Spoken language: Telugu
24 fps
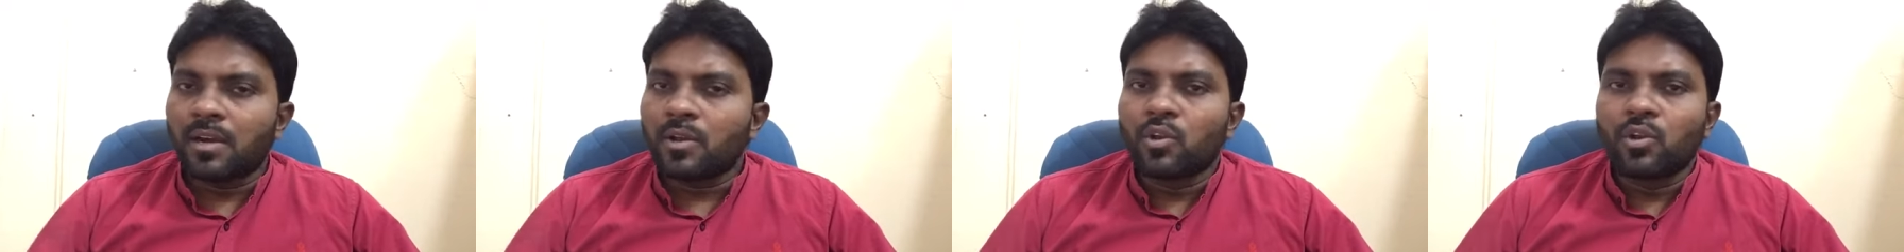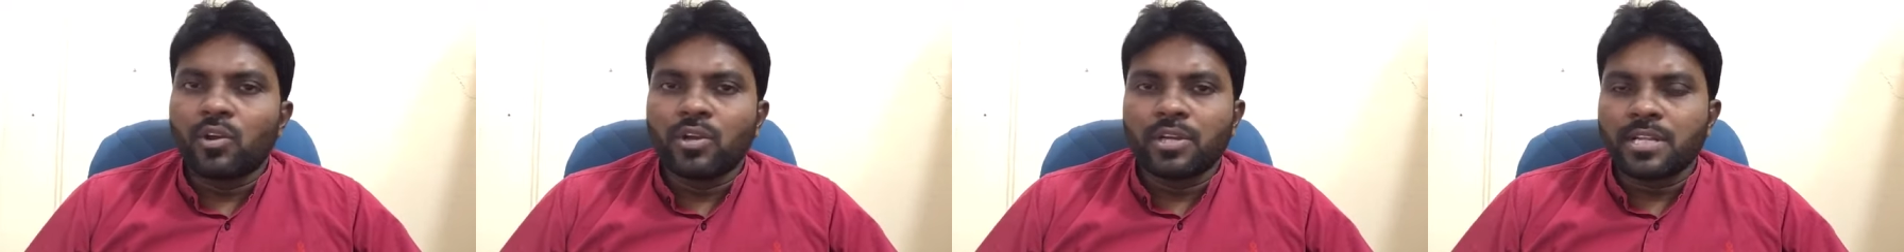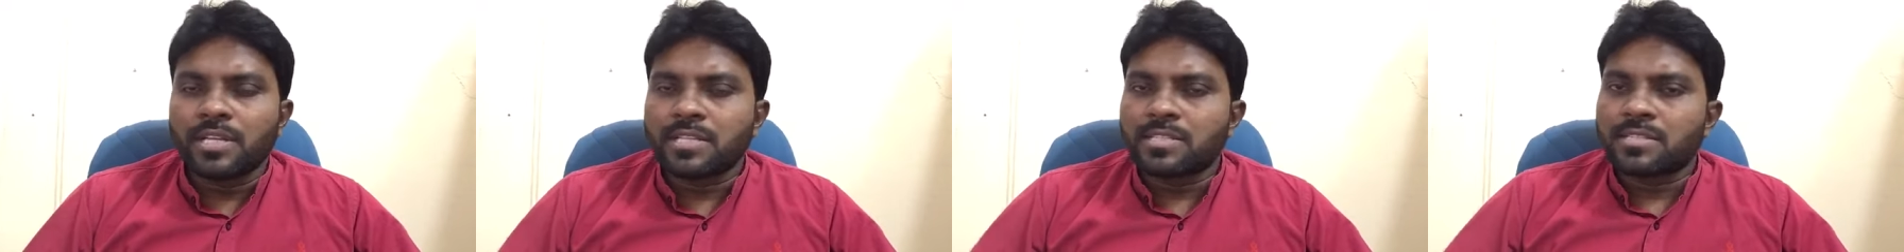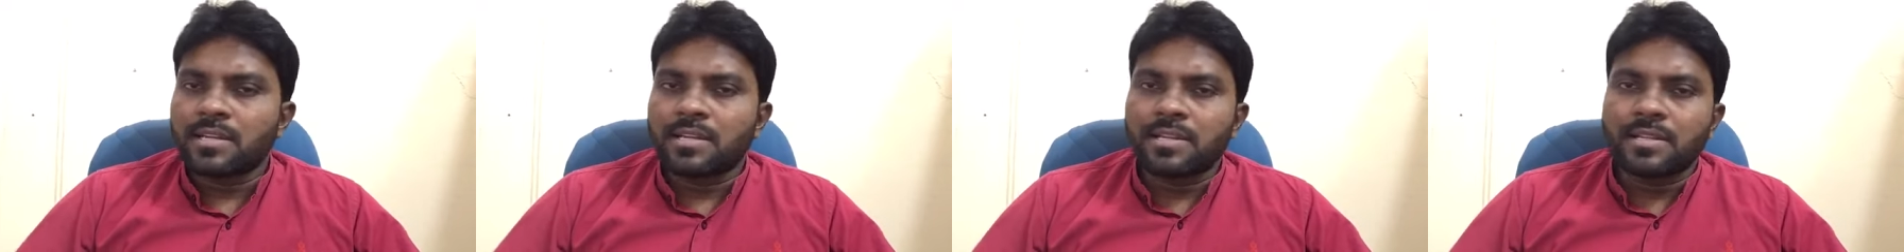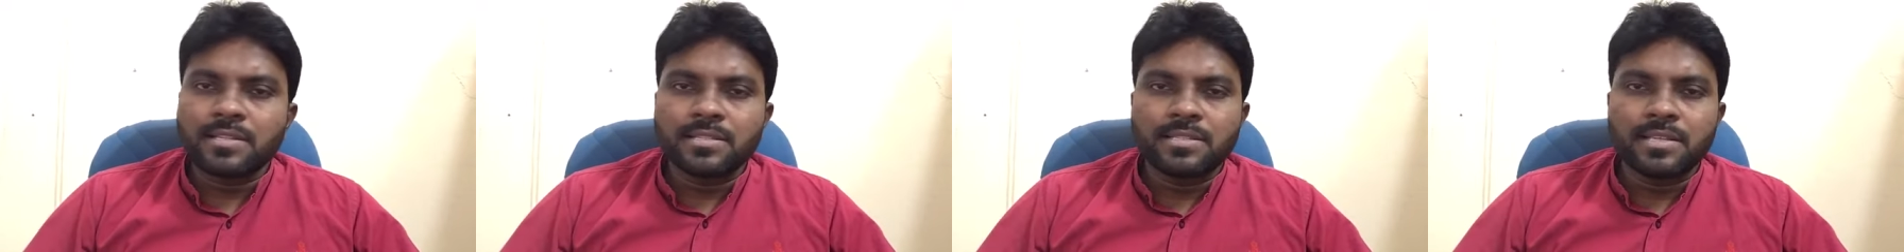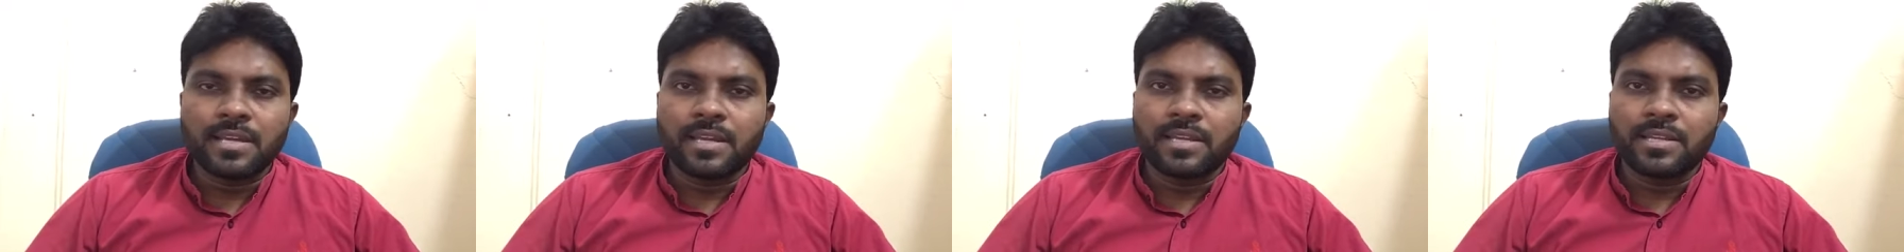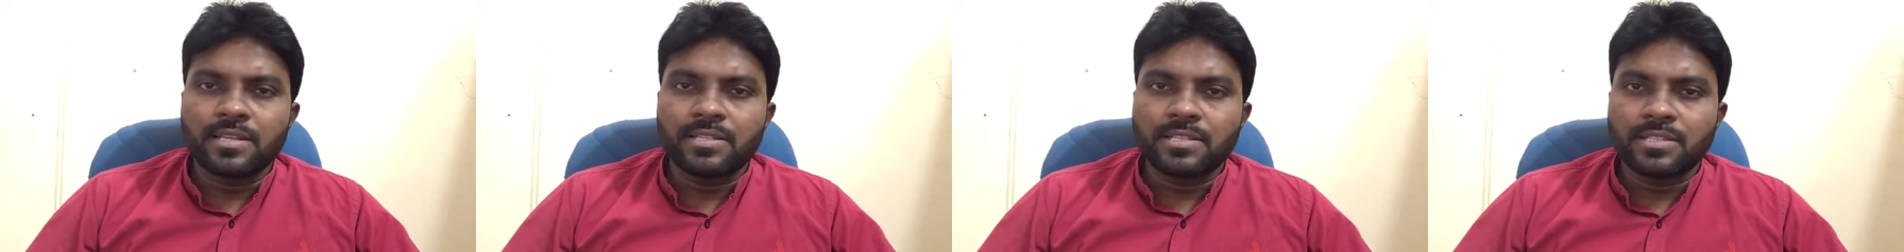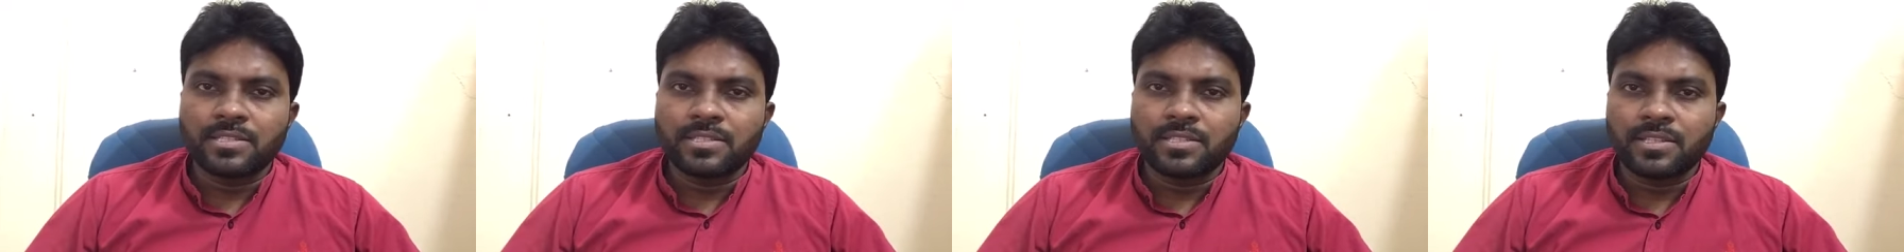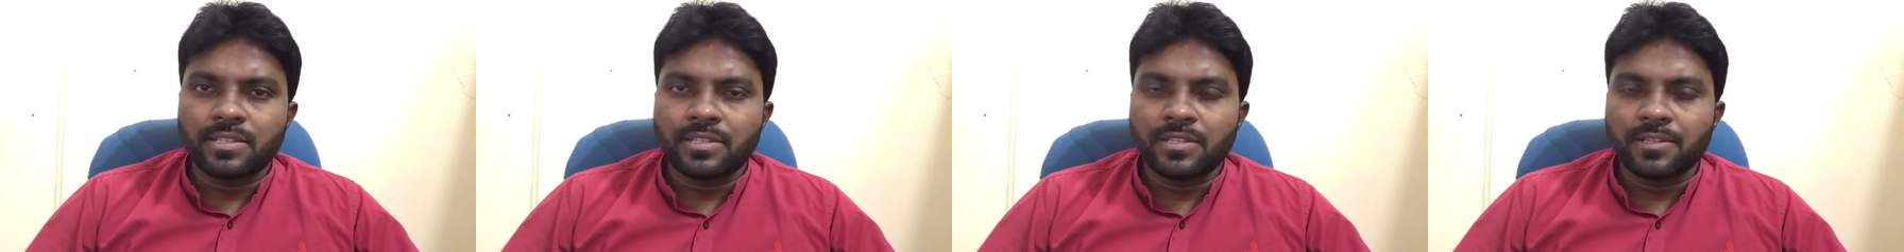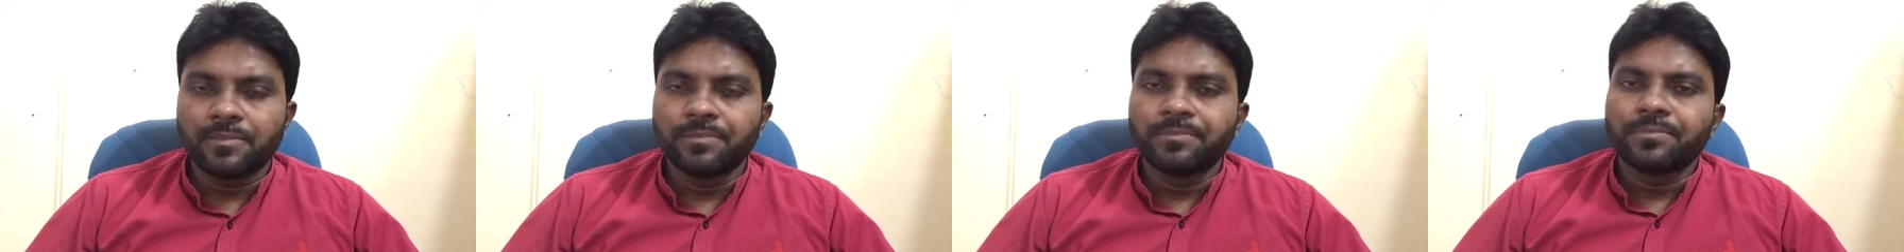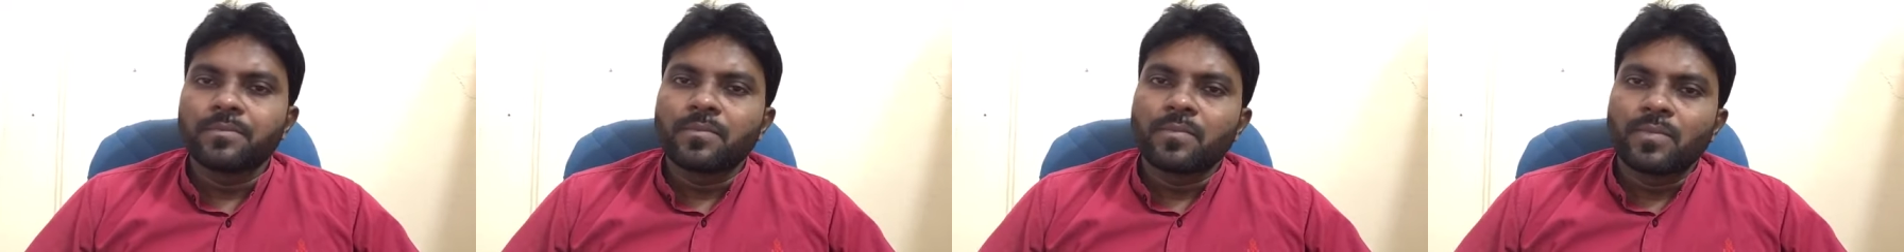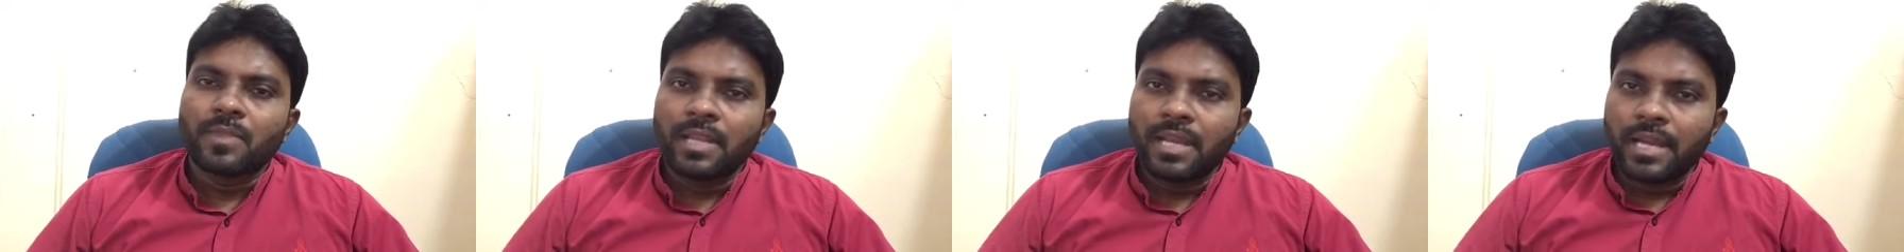నోటీసులు అనేది జారీ చేసింది
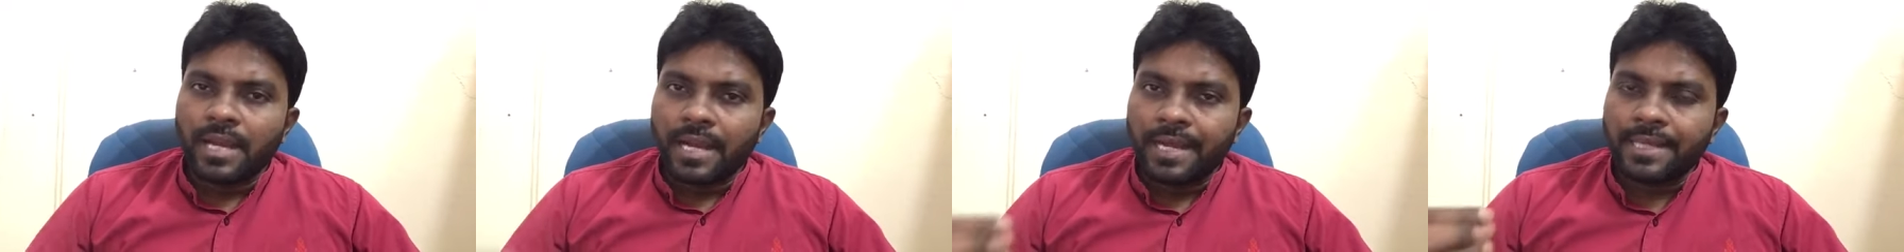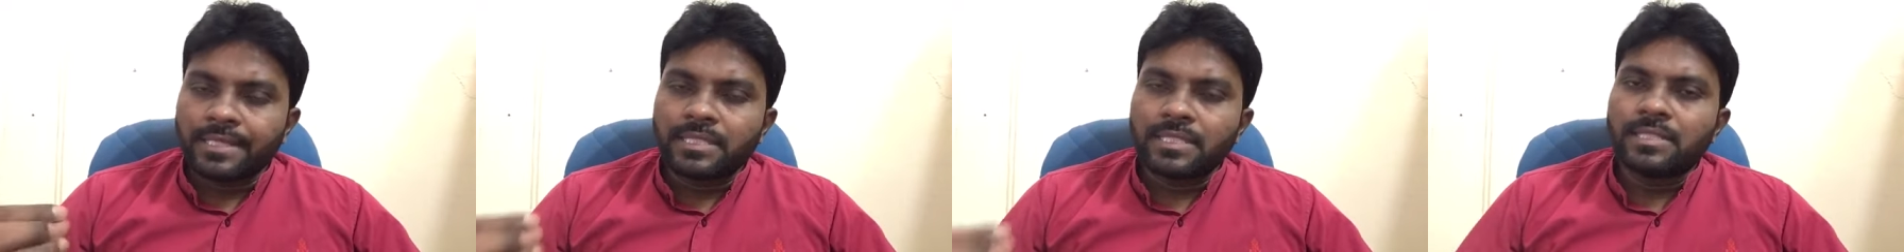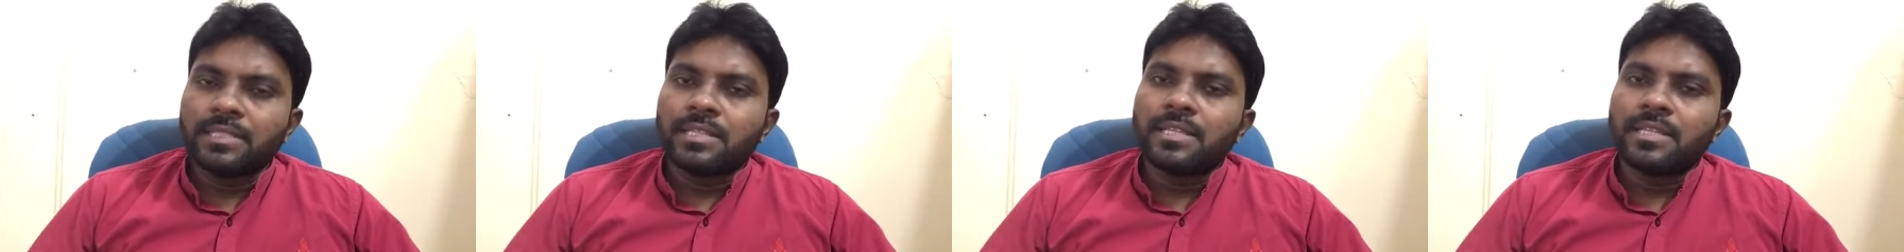అయితే